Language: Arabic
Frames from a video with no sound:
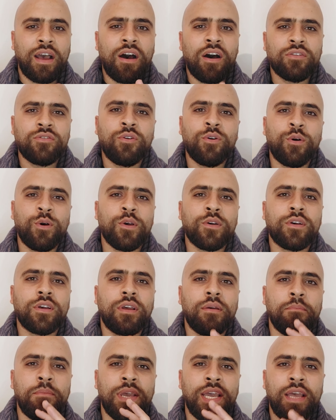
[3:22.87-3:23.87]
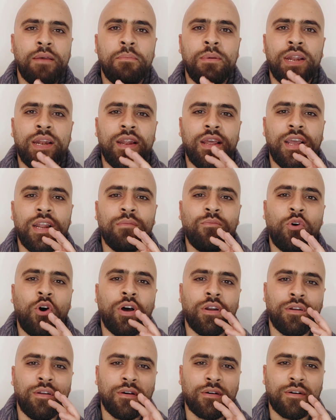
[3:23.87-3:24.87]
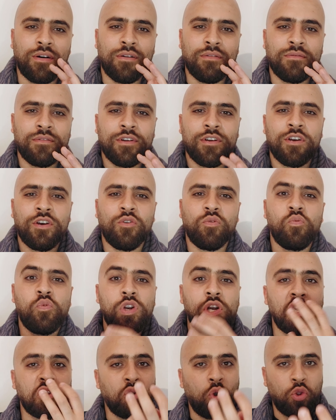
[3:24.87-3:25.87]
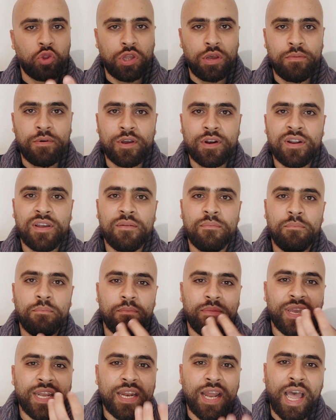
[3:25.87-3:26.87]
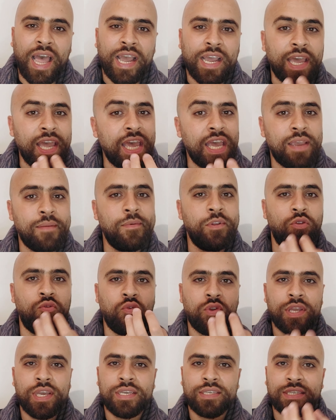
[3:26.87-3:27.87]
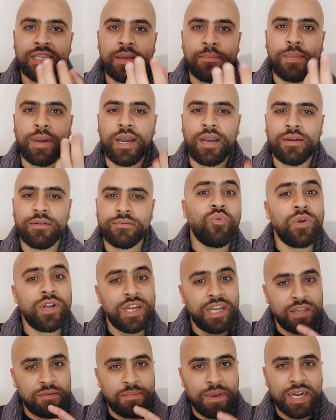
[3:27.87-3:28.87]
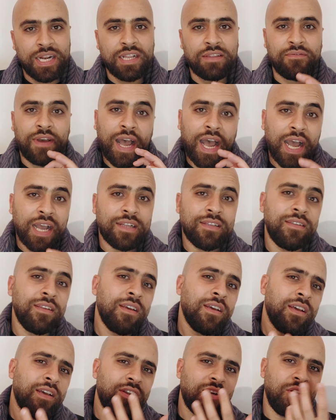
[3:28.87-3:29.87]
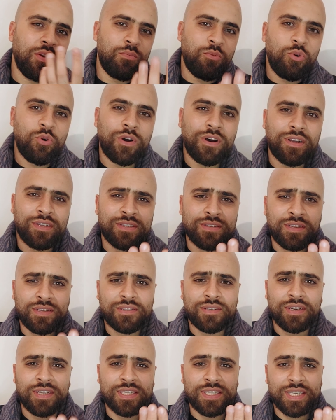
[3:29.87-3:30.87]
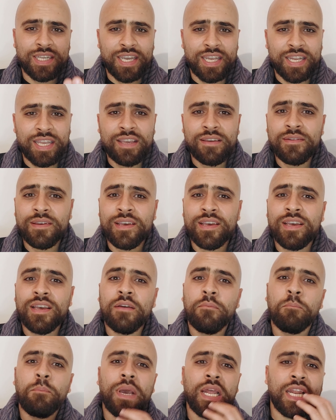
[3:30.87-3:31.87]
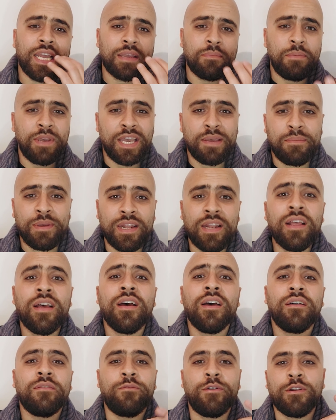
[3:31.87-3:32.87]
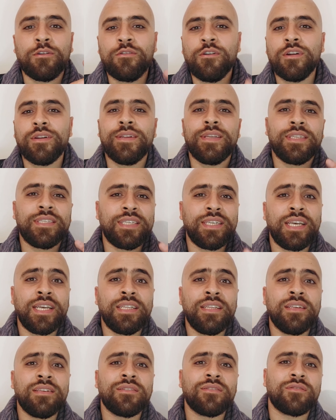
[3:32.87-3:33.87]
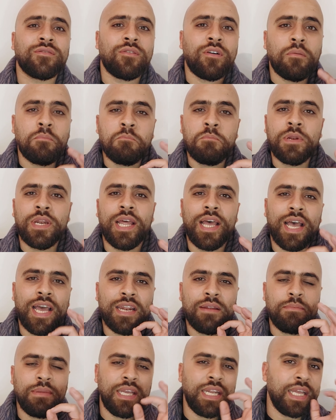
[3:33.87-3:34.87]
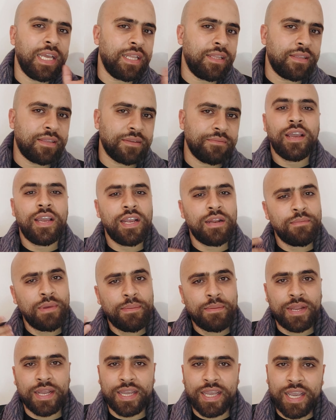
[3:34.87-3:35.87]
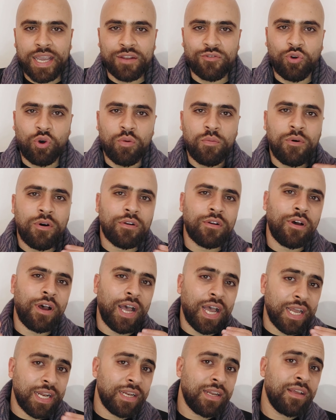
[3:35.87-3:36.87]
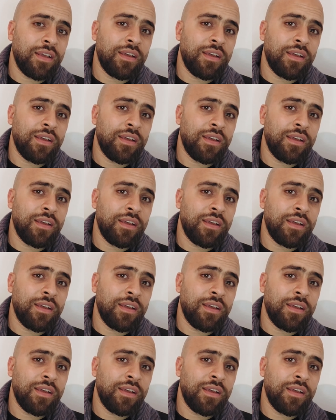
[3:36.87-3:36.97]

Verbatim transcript: حدائق بابل المعلقة واللي تعتبر من عجائب الدنيا السبع واللي اتبنت في عهد نبوخذ نصر الثاني ملك بابل في القرن السادس قبل الميلاد المبنى كان عبارة عن